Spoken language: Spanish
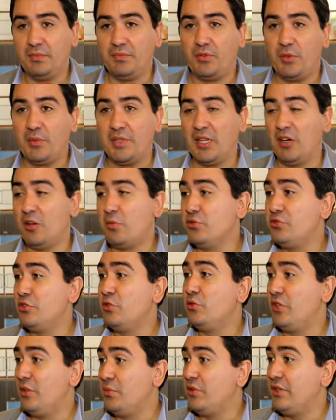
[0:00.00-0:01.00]
Fomentamos mucho
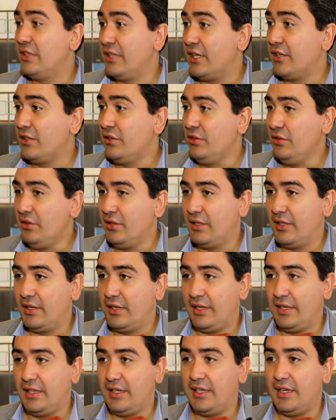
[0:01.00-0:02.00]
el turismo interno.
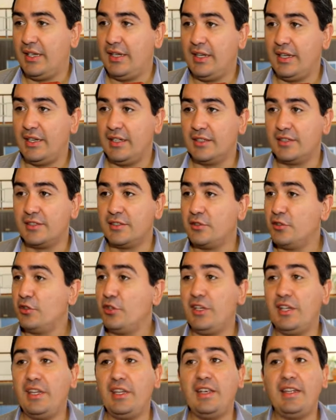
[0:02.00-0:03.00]
Este,
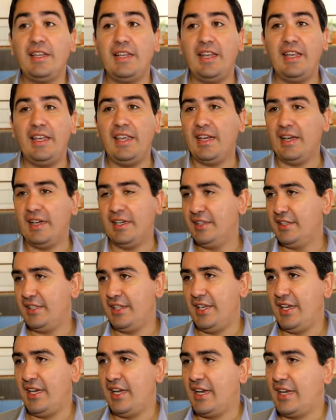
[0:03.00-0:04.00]
hoy leía
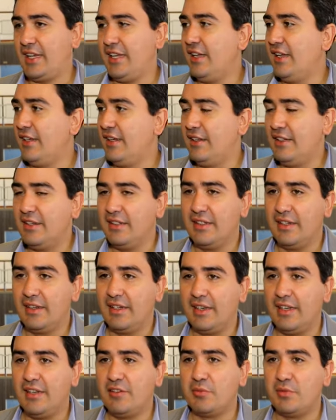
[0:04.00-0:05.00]
antes de llegar aquí el,
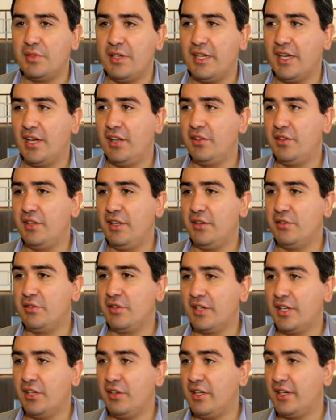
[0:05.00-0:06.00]
comunicado del
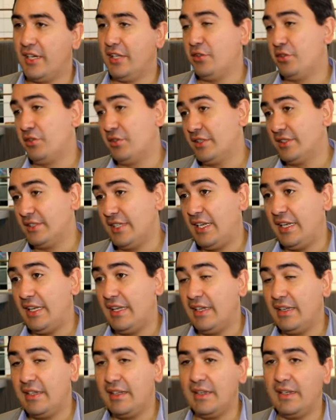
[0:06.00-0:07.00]
gobernador Lequeto, donde
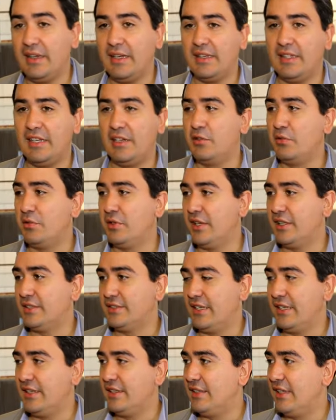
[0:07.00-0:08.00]
sale el, este
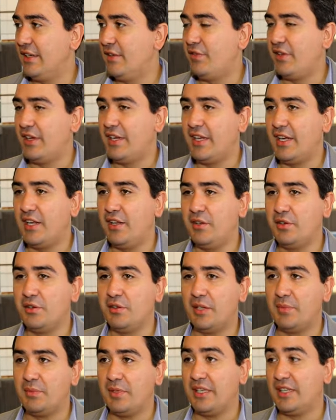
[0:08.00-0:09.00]
lunes el,
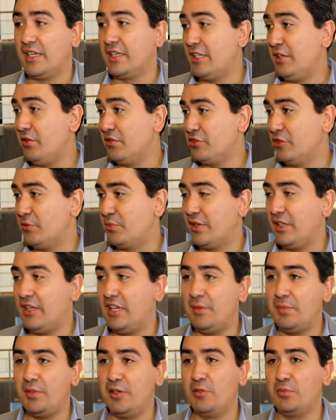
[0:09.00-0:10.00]
feriado administrativo, eso por el
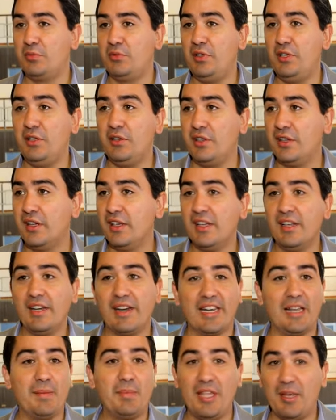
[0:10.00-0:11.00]
Día del Empleado Público, y
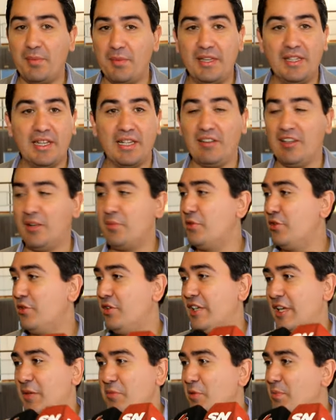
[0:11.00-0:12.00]
rápidamente activamos los
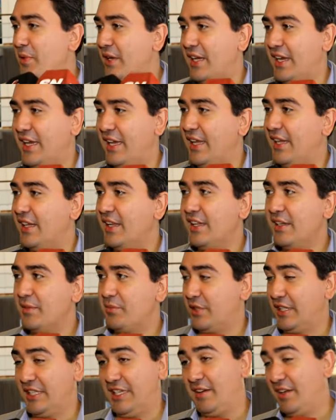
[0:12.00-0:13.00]
equipos para que,
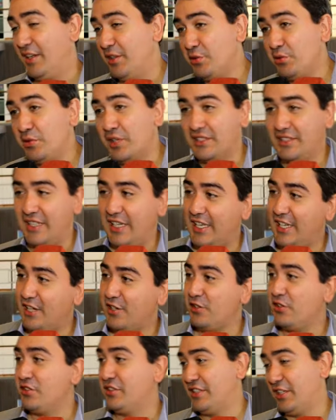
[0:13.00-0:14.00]
pues estaba en duda si salía
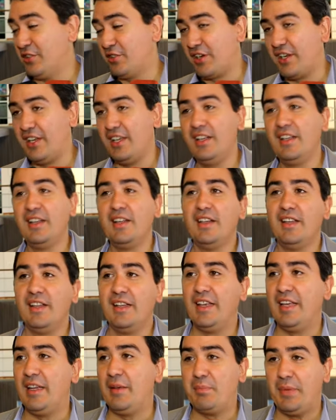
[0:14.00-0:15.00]
o no, si se corría,
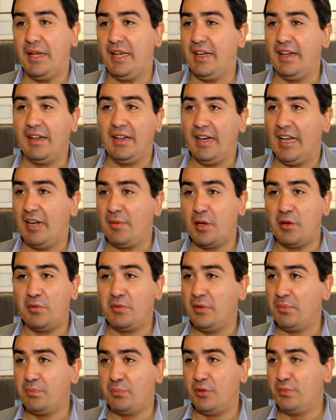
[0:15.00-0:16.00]
eh, para armar
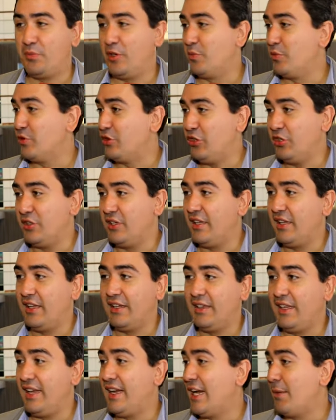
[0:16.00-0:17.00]
promociones
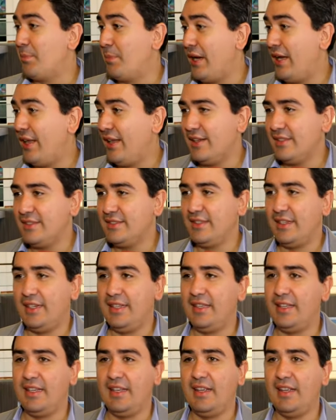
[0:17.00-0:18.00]
de, escapadas.
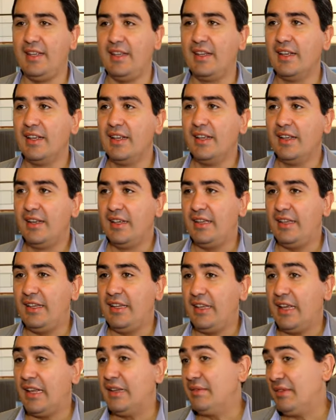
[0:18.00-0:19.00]
Este,
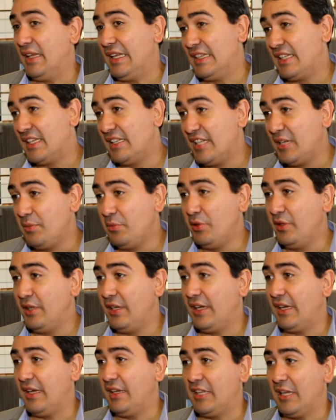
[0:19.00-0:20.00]
y entendemos
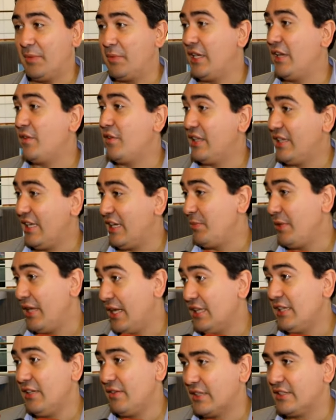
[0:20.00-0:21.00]
de que también la fiesta del
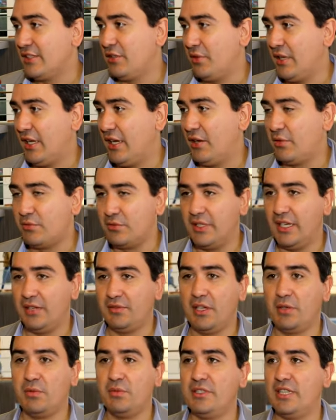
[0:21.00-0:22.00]
inmigrante va a ser una,
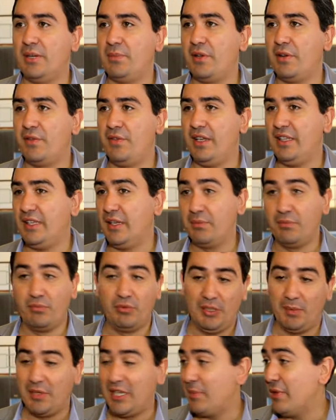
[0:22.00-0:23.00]
excusa perfecta,
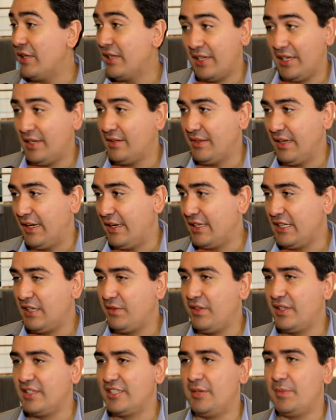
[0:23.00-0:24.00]
fundamentalmente en, este
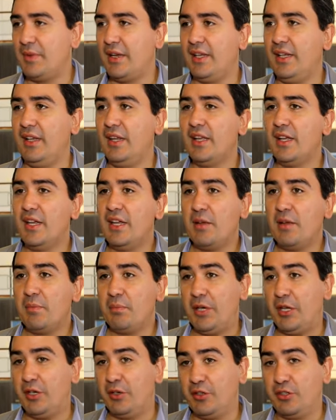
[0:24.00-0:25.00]
fin de semana,
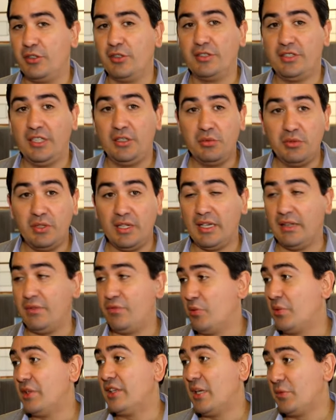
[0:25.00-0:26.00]
pero sin duda que
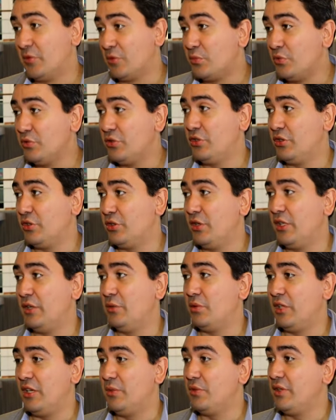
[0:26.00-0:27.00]
fomentamos mucho
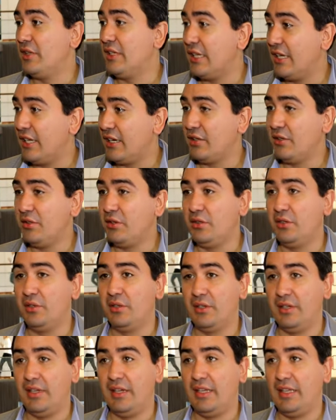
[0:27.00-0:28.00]
el turismo
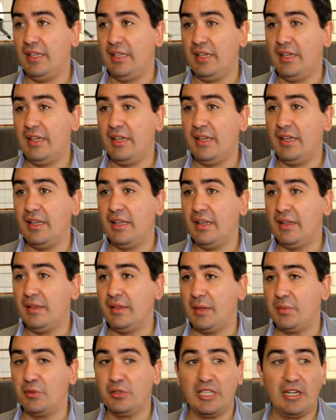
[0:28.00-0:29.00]
interno, este,
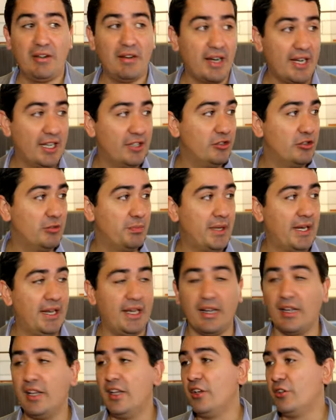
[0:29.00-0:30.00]
estamos trabajando
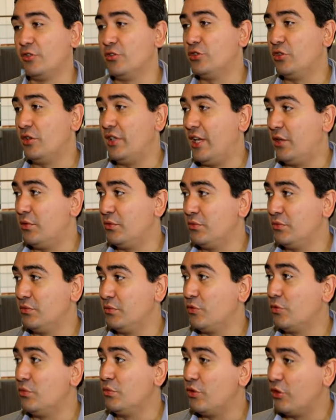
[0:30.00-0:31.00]
para consolidar
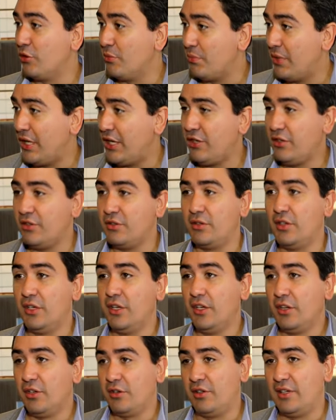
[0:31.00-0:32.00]
un, convenio
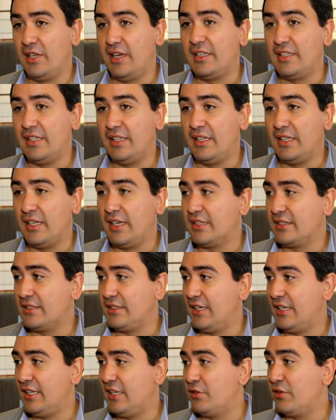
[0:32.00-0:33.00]
con las distintas
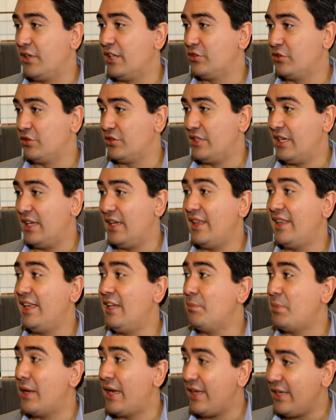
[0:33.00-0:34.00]
este, obras sociales
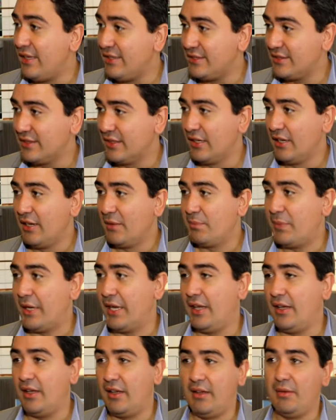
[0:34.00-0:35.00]
del país
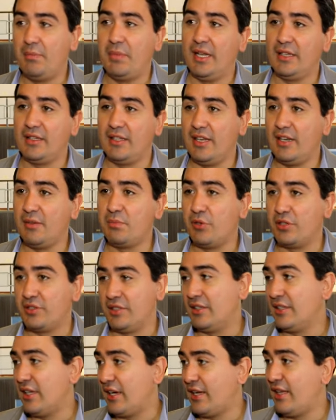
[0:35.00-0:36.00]
para, tener
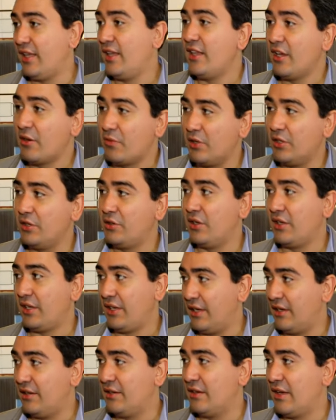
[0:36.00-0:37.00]
porcentaje de descuentos
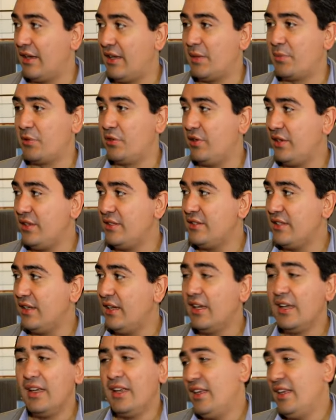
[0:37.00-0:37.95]
aquí en, la provincia.